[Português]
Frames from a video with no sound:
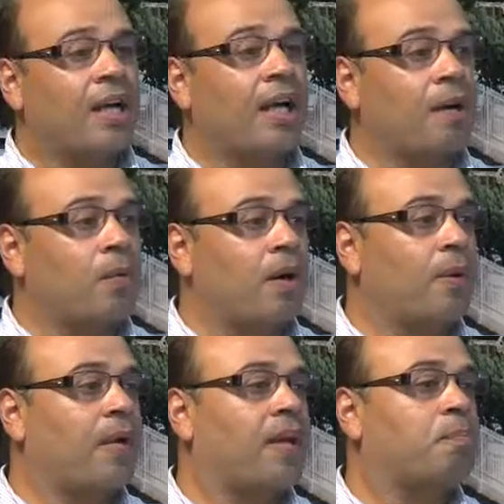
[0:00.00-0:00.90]
a
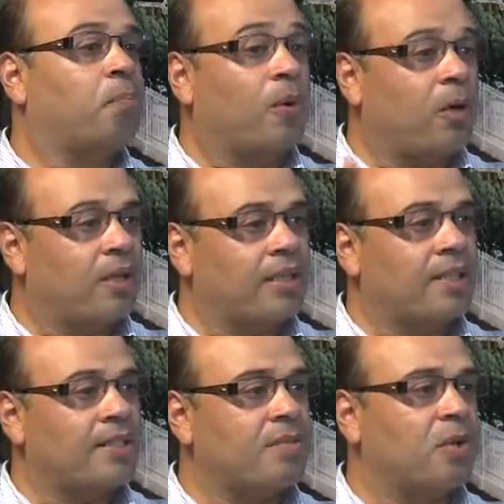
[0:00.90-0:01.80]
qual ela pode,
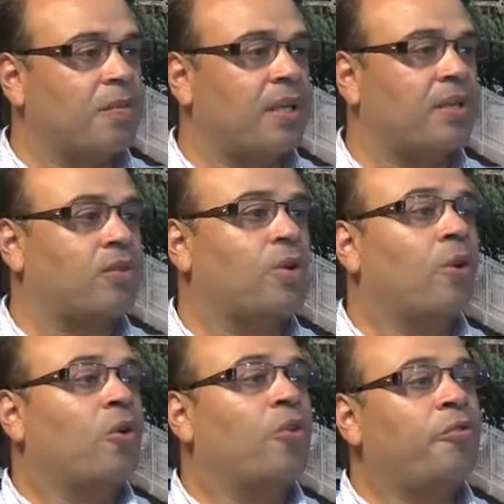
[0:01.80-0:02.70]
nesse momento,
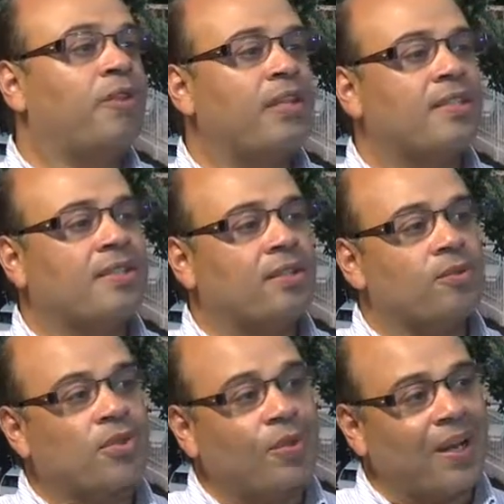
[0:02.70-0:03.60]
oferecer o
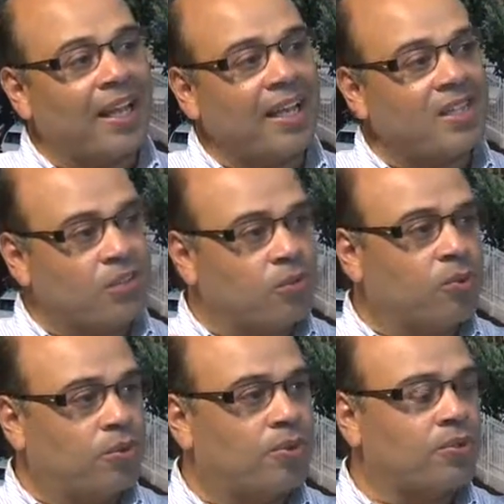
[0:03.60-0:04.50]
seu leque de
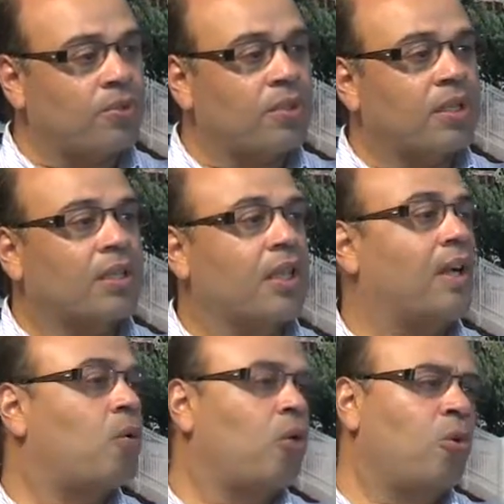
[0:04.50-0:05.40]
cursos,
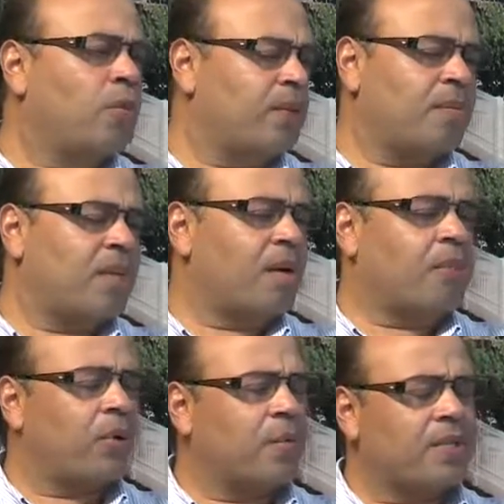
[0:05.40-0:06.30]
né, como também a
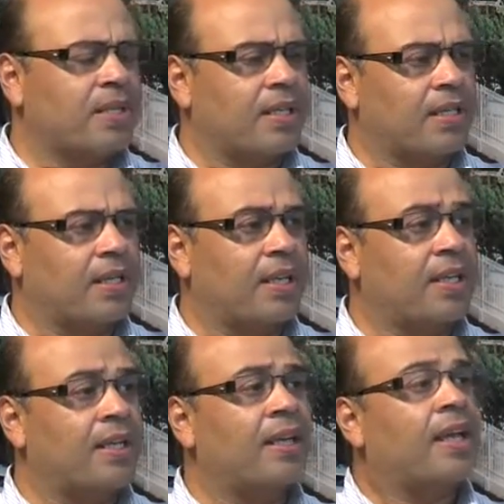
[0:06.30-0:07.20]
própria
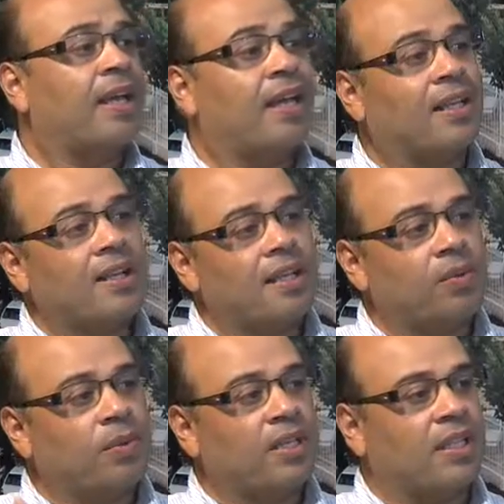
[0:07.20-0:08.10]
Secretaria, ela
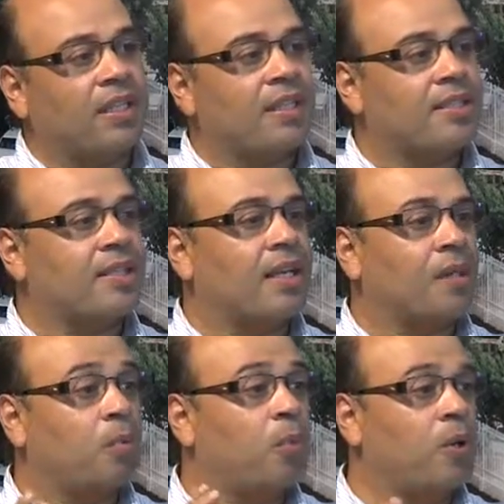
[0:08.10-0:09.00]
tendo interesse,
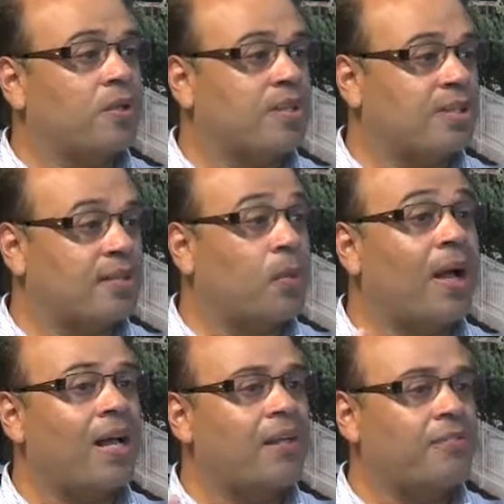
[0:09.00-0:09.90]
ela possa
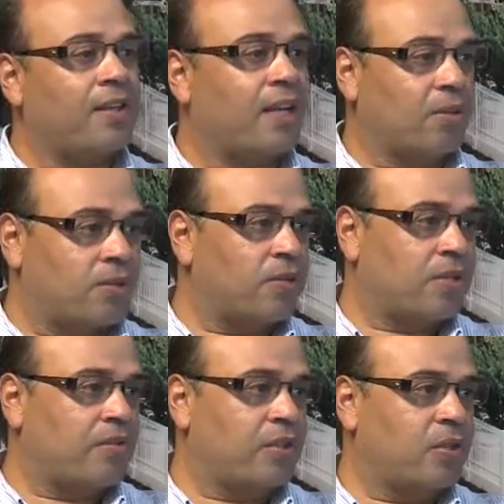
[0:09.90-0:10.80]
qualificar o seu
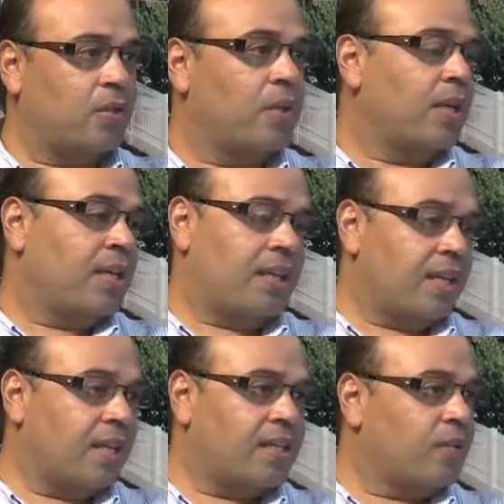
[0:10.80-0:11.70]
servidor, que
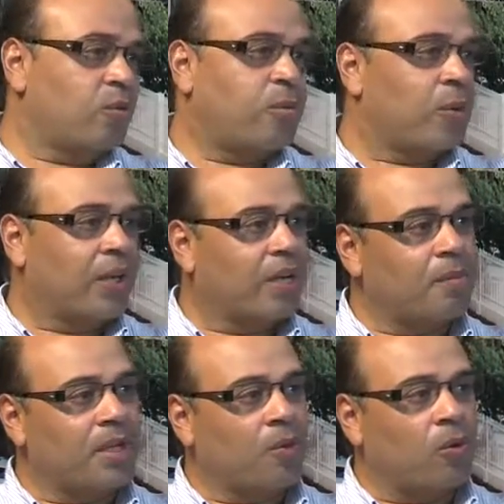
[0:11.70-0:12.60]
aí entra num
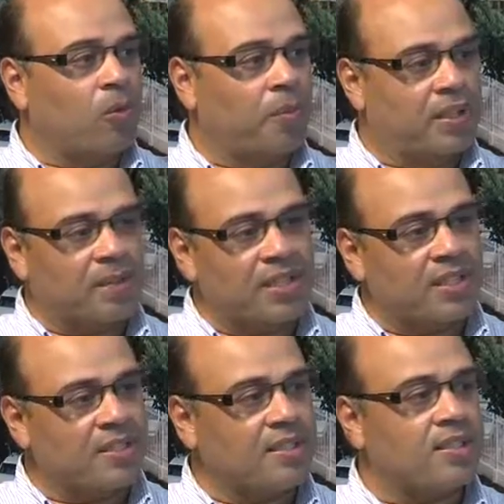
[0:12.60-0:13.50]
programa em company. Mas,
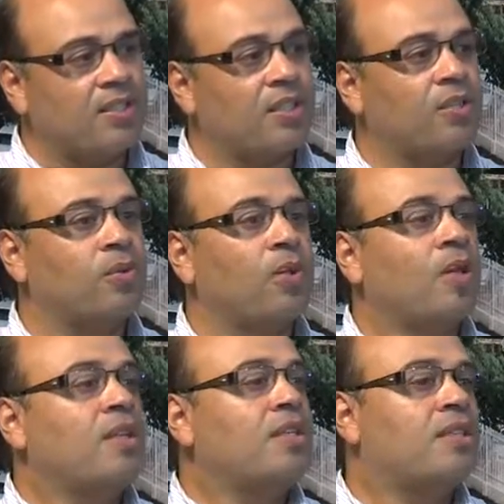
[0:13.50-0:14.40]
nesse sentido,
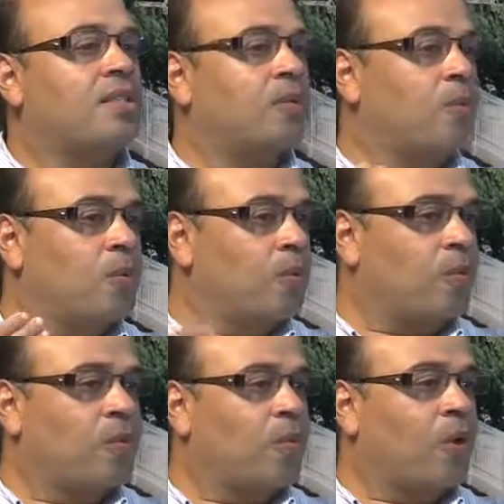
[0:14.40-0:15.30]
se
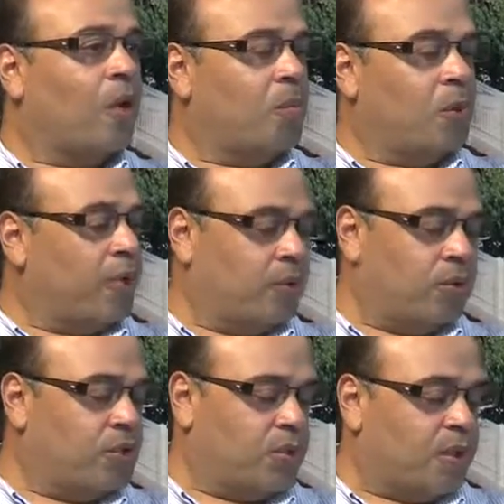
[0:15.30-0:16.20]
um
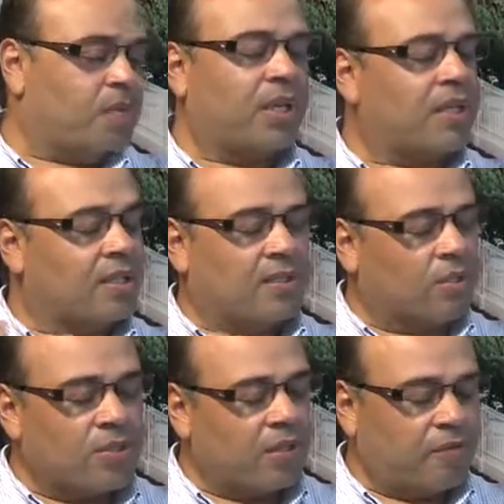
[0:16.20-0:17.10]
colaborador de uma empresa
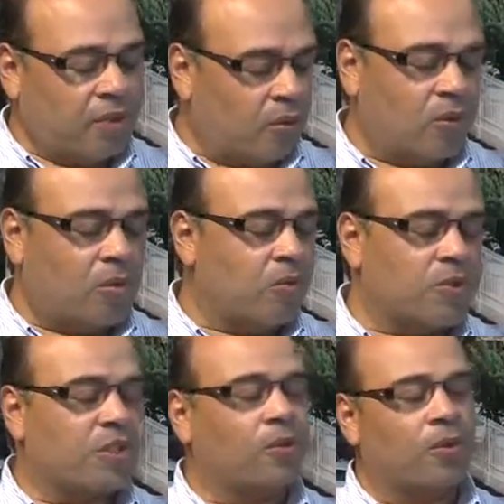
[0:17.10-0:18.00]
ou servidor, como
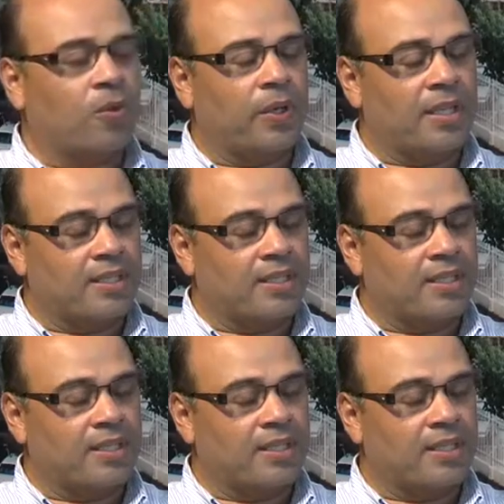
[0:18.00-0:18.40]
você colocou aí da